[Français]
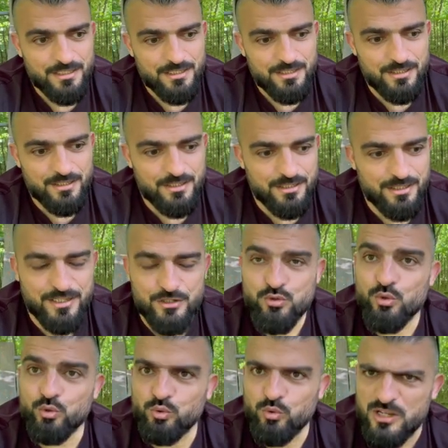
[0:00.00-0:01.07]
Euh, et
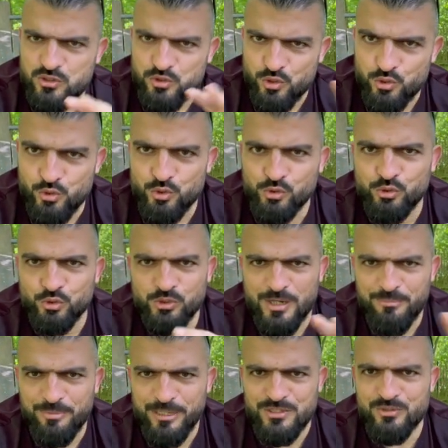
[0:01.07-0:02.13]
surtout à ce culte de la
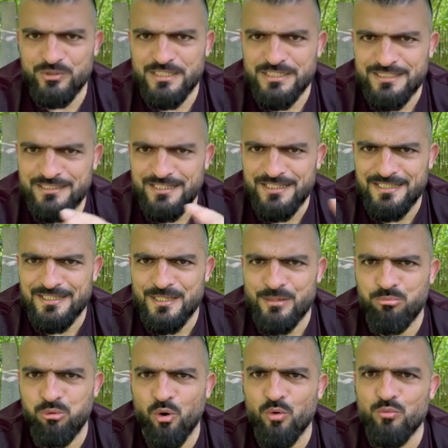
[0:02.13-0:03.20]
personnalité qui est
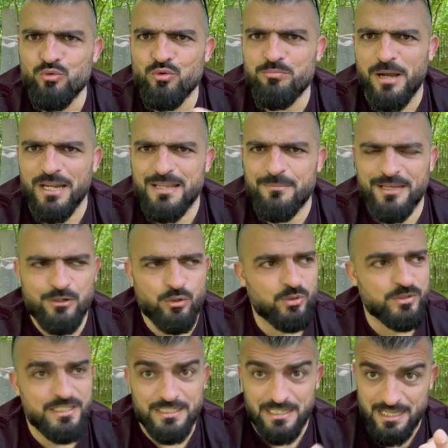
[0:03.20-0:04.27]
promu par la
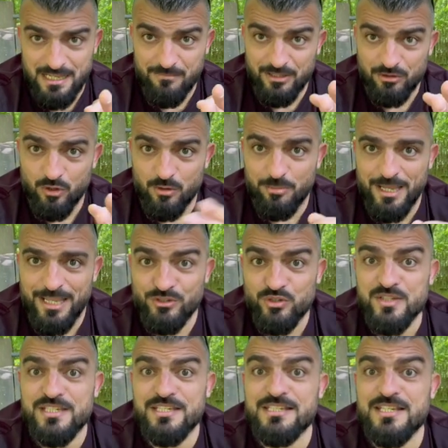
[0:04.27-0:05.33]
Macronie là, et maintenant par un
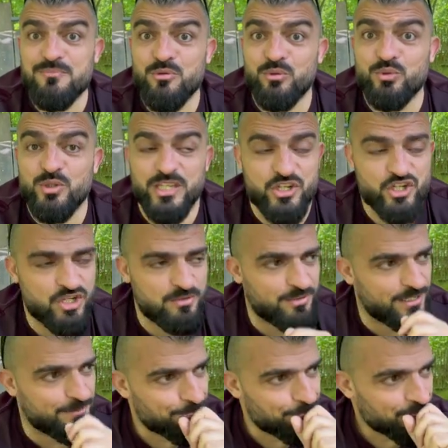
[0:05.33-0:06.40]
ancien espion du
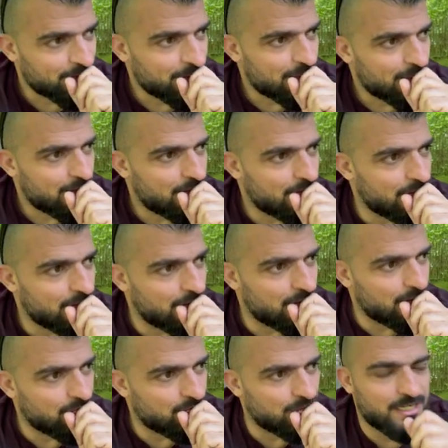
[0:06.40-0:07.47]
KGB.
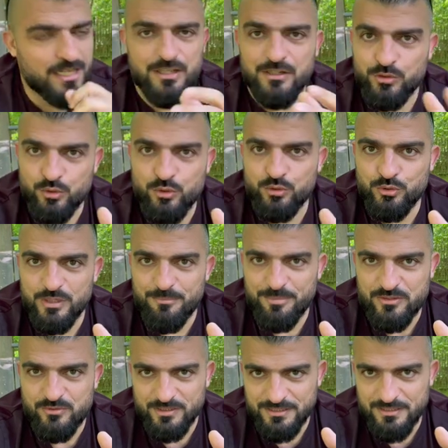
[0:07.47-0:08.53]
Euh, voilà, le culte de la
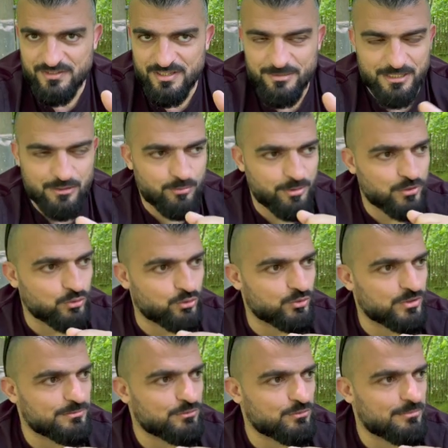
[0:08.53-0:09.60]
personnalité, vous avez bien compris, autour
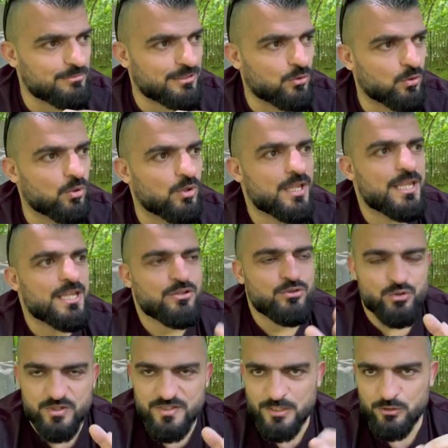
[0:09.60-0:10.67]
d'Emmanuel Macron.
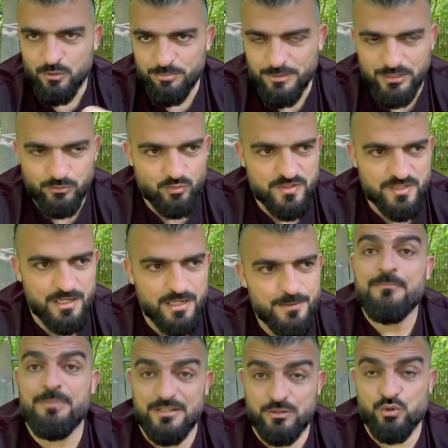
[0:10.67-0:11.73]
Ne cédons pas à tout ça,
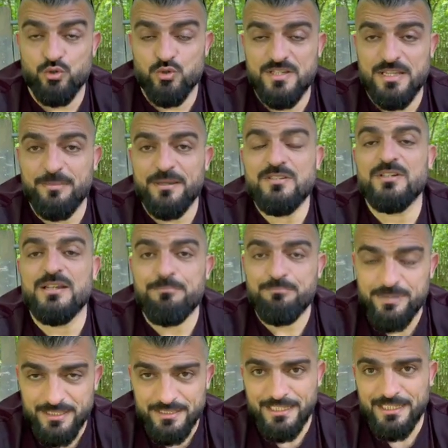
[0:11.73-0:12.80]
parce que jusqu'à présent, la
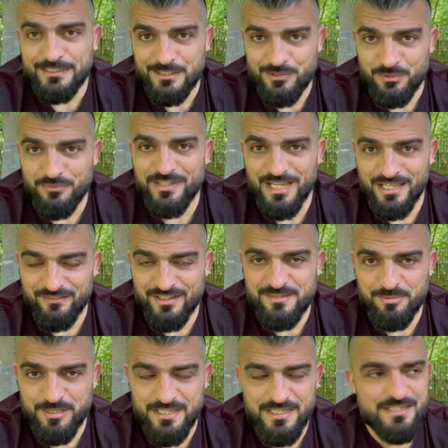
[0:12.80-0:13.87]
pire des catastrophes qui arrivent à ce
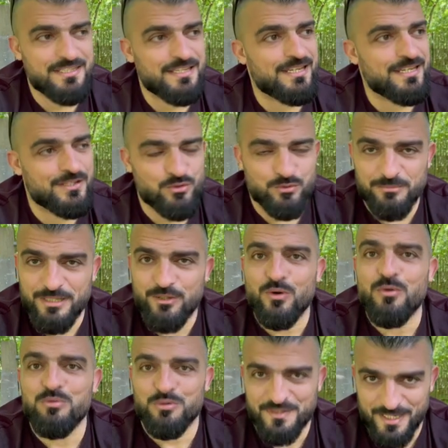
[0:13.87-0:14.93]
pays, c'est l'élection de
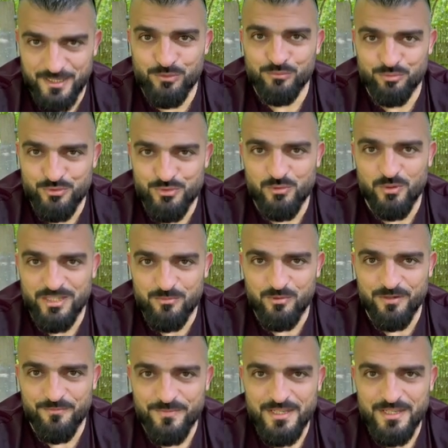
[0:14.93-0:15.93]
Macron pour 50 plus, croyez-moi.